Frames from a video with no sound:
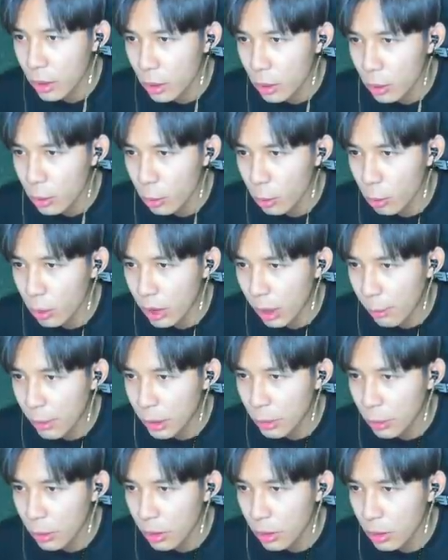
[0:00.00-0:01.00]
ดูทำให้
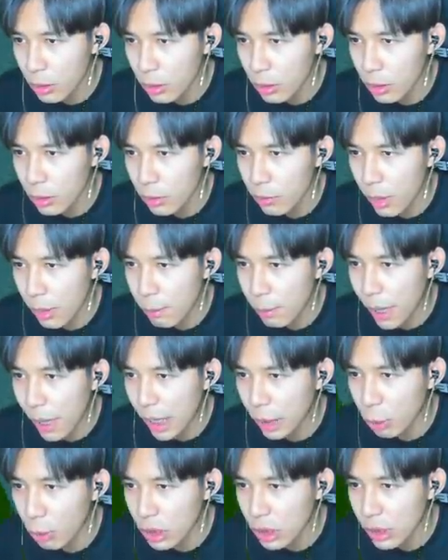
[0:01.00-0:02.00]
ดูปึ๊บอ่า
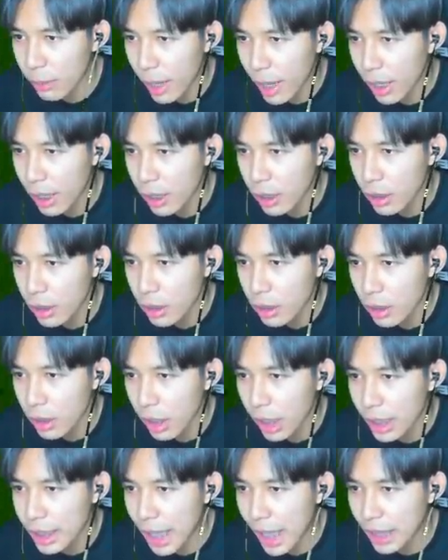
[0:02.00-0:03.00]
โดนใช่ไหมแล้
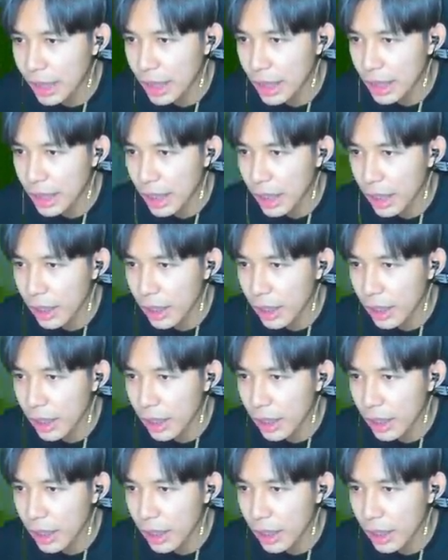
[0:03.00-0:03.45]
วก็ยัดเลยทีนี้